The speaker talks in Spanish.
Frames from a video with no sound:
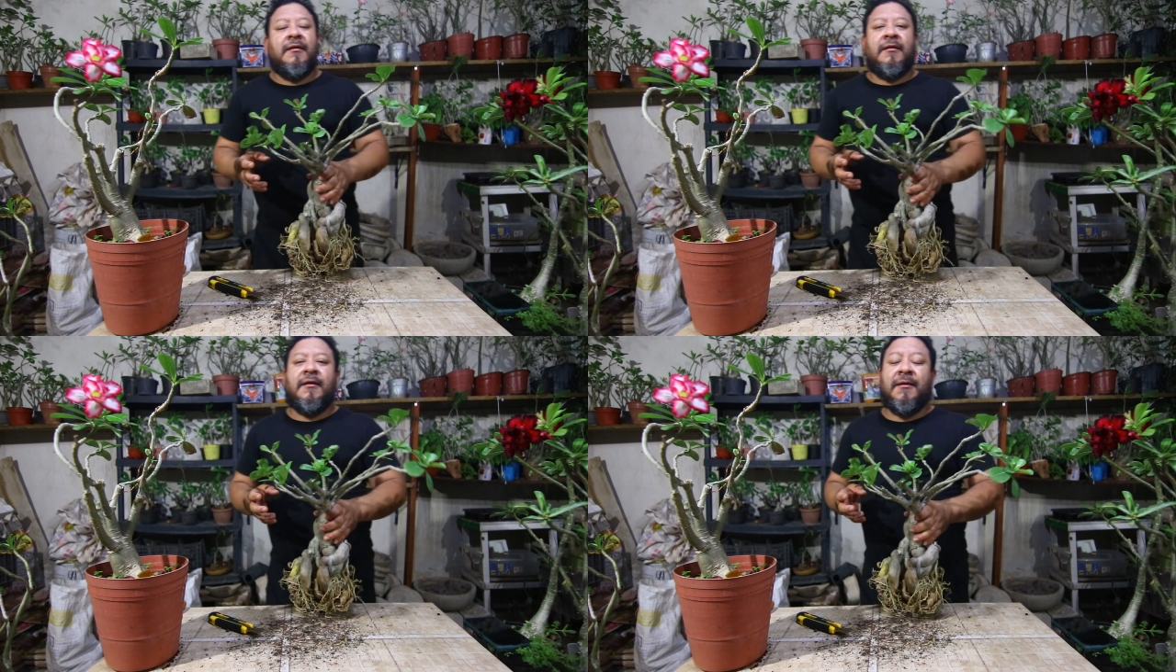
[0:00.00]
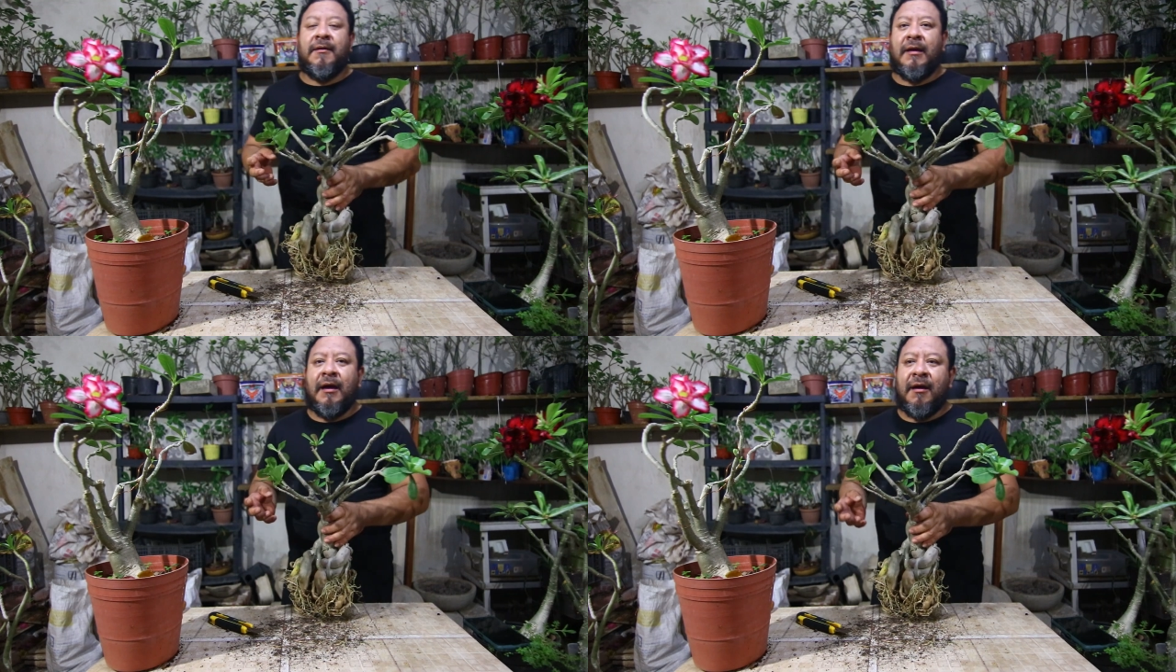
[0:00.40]

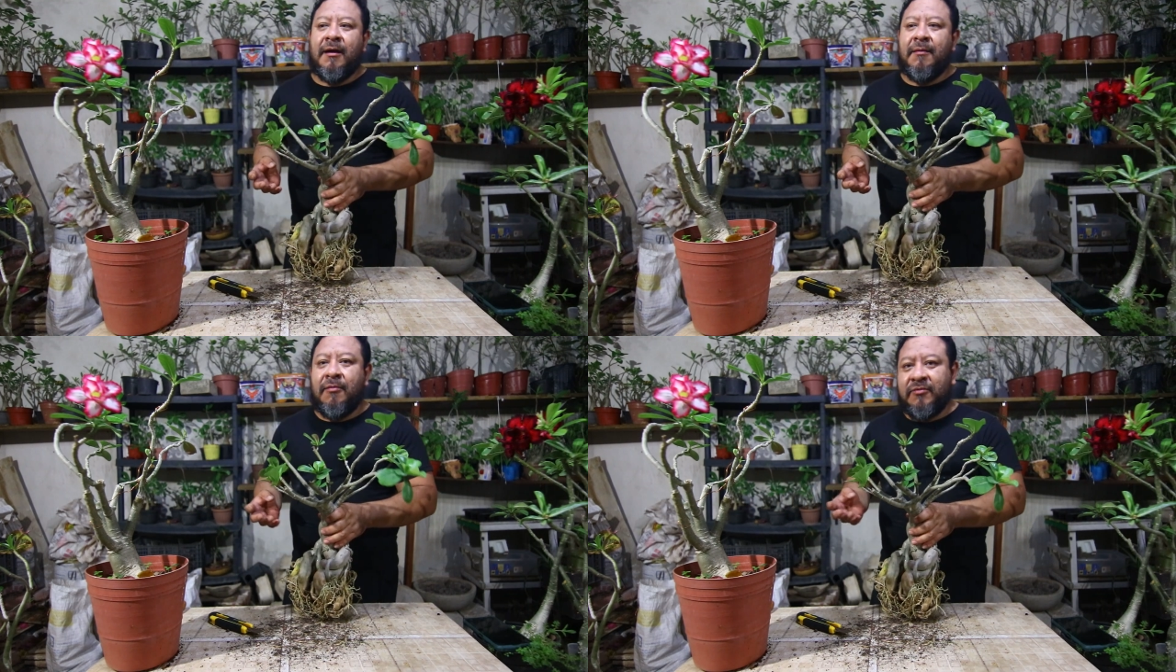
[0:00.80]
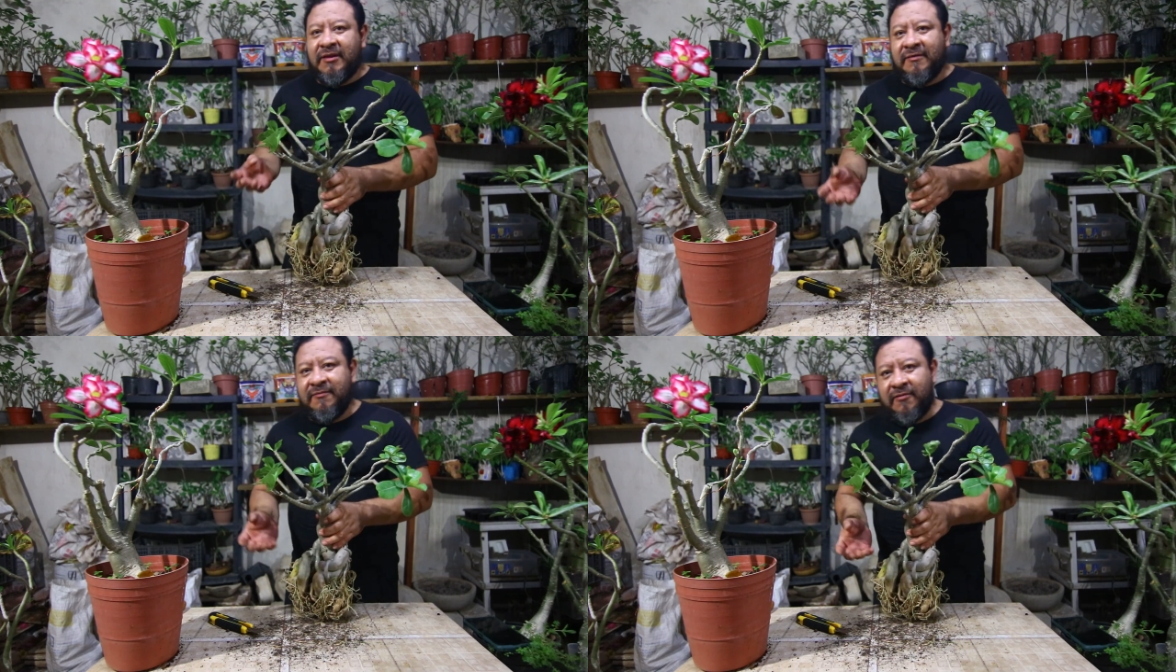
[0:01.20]
eh, a
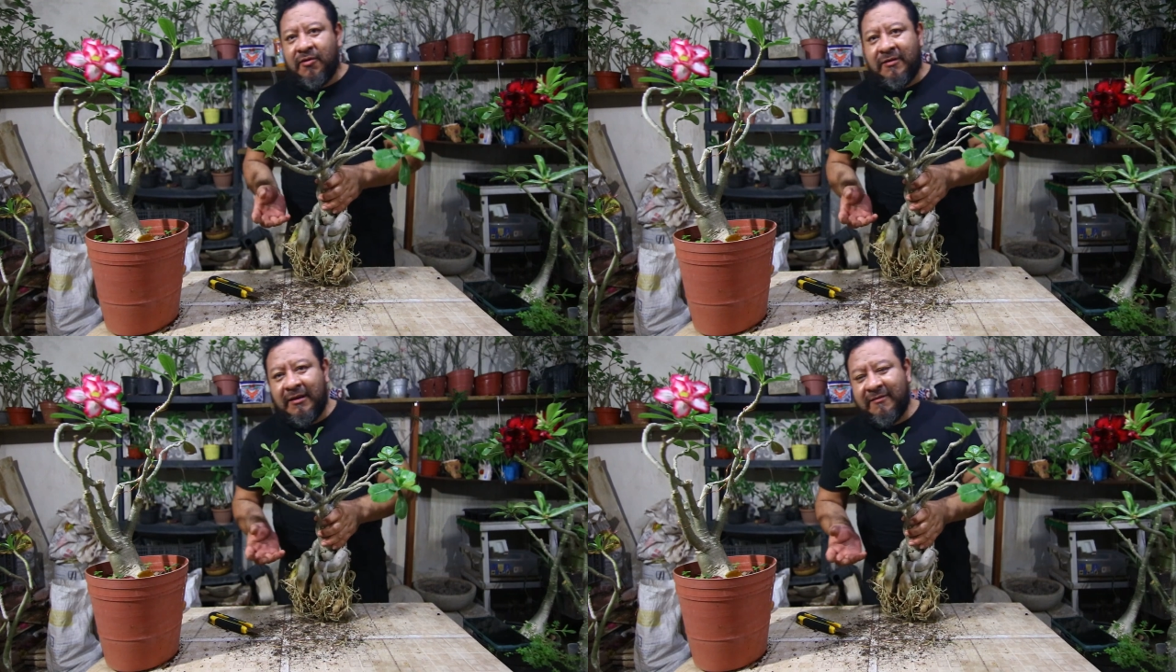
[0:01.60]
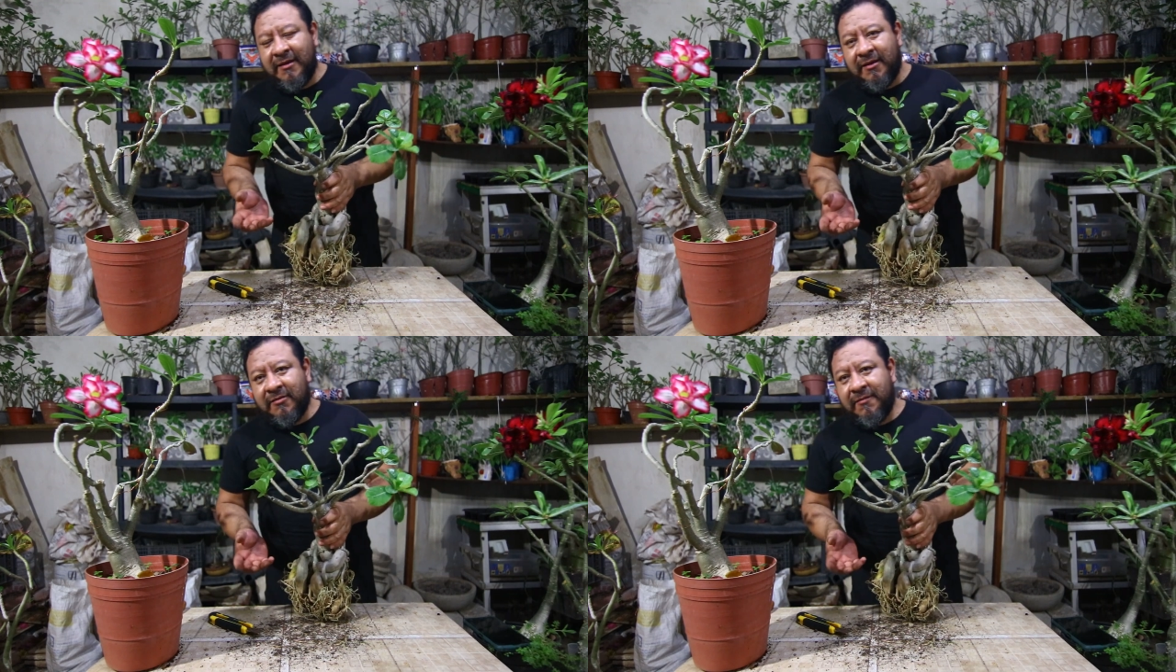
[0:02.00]
otras flores del
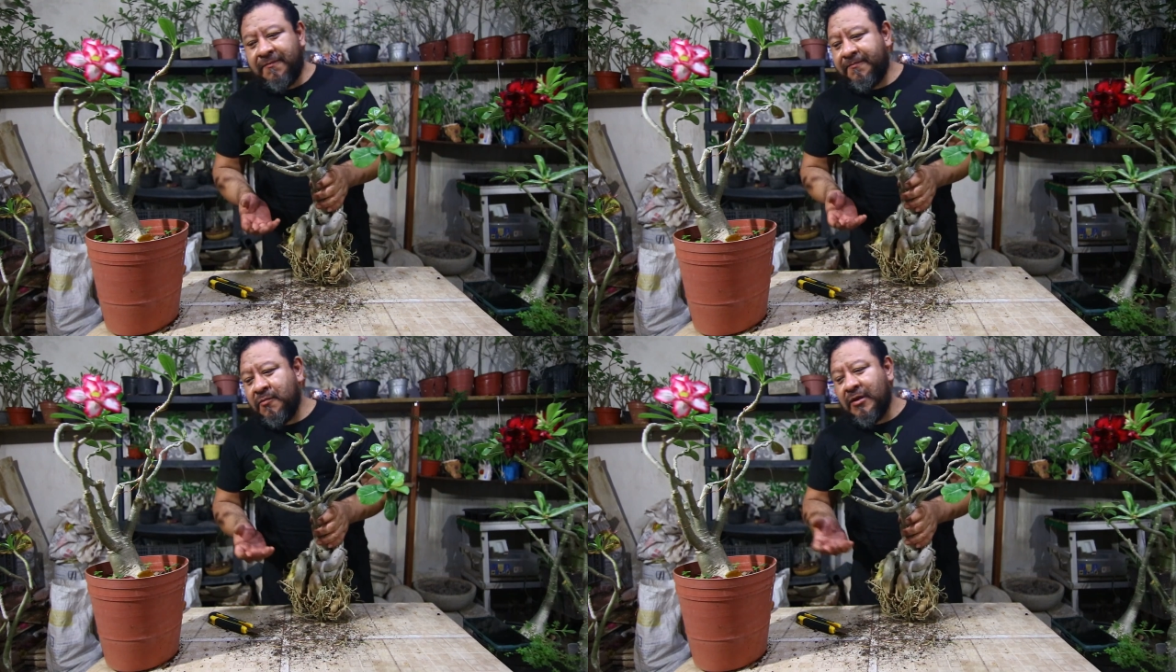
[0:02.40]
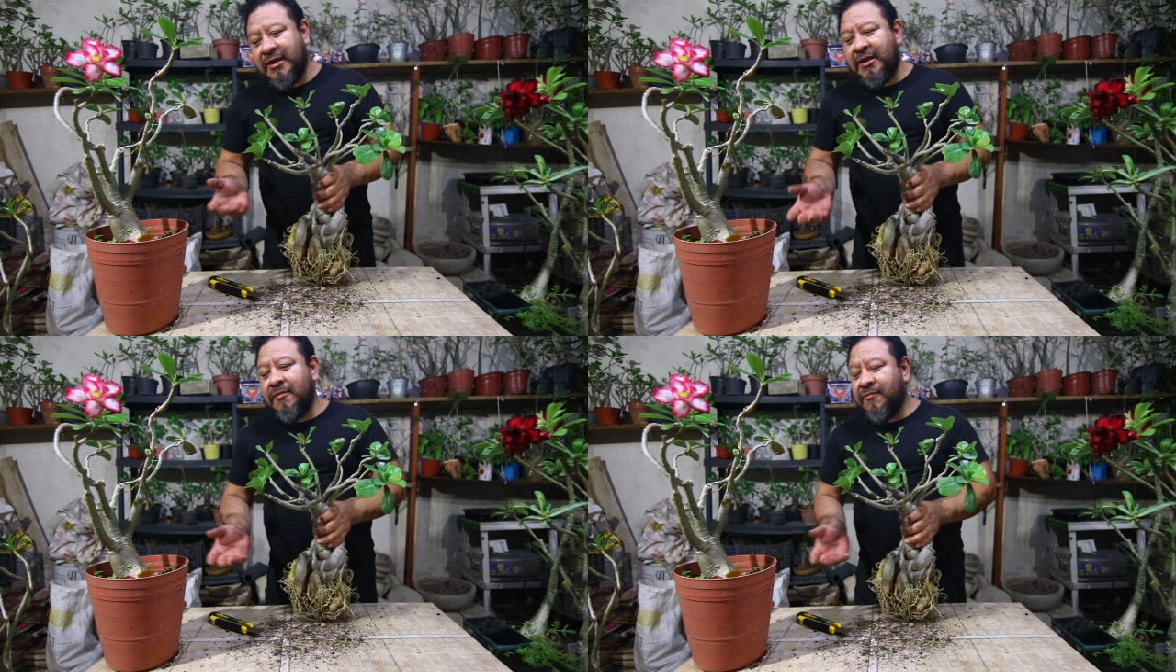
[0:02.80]
desierto o
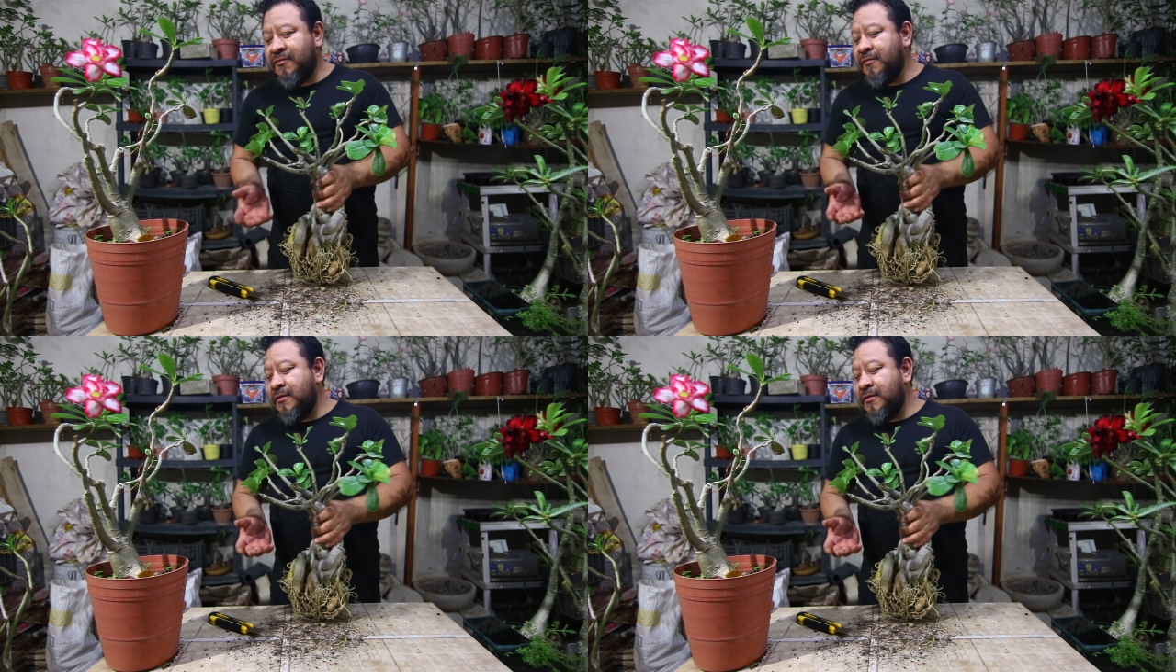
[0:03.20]
adeniums